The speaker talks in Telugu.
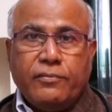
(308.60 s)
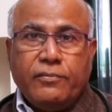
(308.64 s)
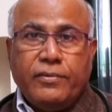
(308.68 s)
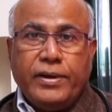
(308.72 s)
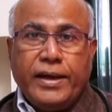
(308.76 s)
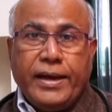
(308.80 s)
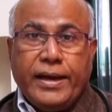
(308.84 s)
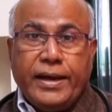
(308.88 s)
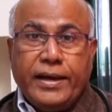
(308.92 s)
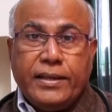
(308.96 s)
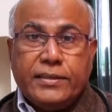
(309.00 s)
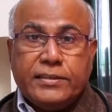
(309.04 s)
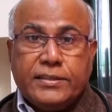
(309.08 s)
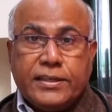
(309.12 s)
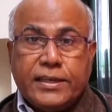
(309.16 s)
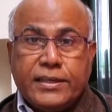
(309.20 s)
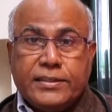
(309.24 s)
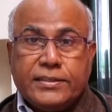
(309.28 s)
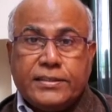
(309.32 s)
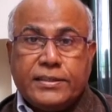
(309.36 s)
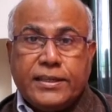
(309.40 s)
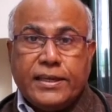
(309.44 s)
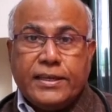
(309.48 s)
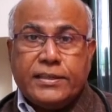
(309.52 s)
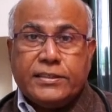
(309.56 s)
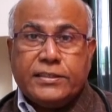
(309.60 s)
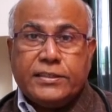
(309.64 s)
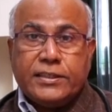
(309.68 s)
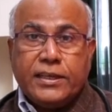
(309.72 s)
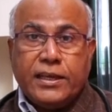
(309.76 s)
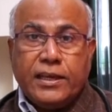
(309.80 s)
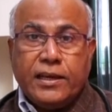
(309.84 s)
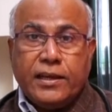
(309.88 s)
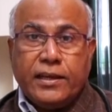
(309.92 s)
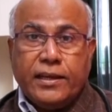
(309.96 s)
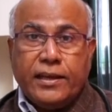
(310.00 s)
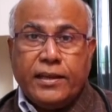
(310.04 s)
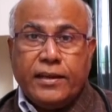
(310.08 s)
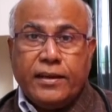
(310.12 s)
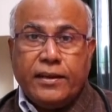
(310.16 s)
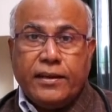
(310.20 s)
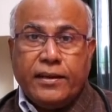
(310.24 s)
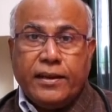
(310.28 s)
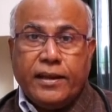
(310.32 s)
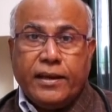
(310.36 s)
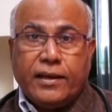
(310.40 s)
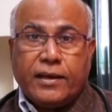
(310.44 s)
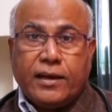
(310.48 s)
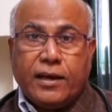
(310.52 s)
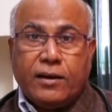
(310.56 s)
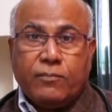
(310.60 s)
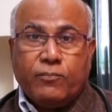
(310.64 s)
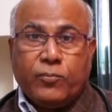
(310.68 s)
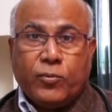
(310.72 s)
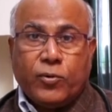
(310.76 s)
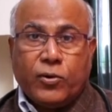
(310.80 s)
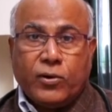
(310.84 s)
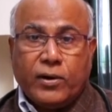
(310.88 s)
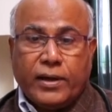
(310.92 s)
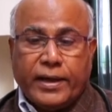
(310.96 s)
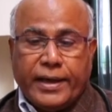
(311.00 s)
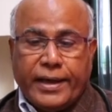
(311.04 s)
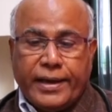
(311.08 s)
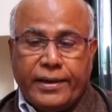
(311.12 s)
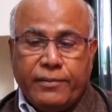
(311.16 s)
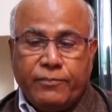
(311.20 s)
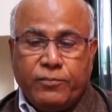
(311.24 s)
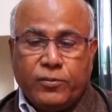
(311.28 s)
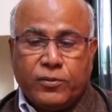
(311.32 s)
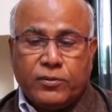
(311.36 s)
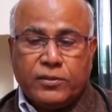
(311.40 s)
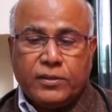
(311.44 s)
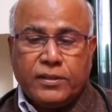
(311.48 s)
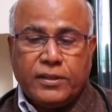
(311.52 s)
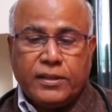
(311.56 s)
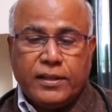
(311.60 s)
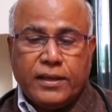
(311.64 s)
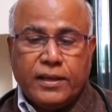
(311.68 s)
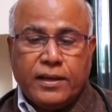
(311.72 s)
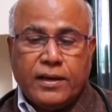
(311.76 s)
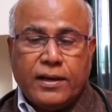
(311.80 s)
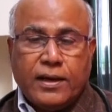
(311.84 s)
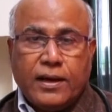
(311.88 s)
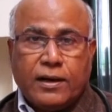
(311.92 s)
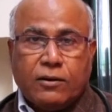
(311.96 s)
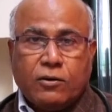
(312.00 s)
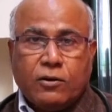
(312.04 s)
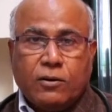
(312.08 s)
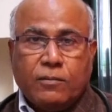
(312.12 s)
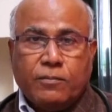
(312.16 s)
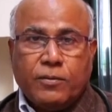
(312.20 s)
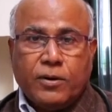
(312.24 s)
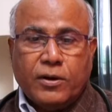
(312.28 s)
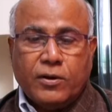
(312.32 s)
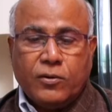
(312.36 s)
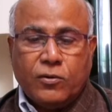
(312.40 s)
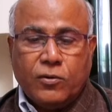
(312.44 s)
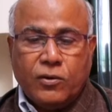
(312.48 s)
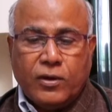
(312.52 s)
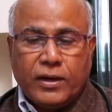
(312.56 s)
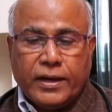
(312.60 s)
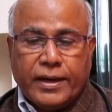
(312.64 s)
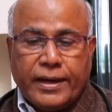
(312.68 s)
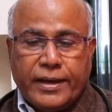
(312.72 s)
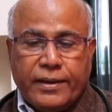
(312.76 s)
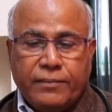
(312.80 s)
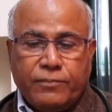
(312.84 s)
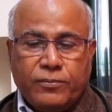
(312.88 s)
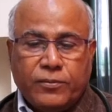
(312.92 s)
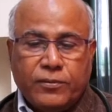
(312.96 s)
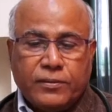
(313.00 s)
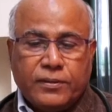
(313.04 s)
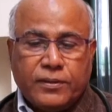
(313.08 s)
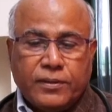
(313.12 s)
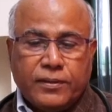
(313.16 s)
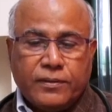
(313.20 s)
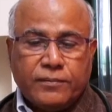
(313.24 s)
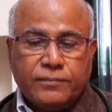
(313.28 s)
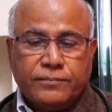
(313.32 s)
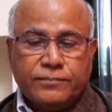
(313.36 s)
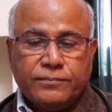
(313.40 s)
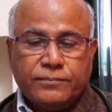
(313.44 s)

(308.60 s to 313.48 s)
వేడి చేస్తే స్టీల్ గిన్నెని కర్పూరం కరిగిపోతుంది ఆ కొబ్బరి నూనెలో కరిగిపోతుంది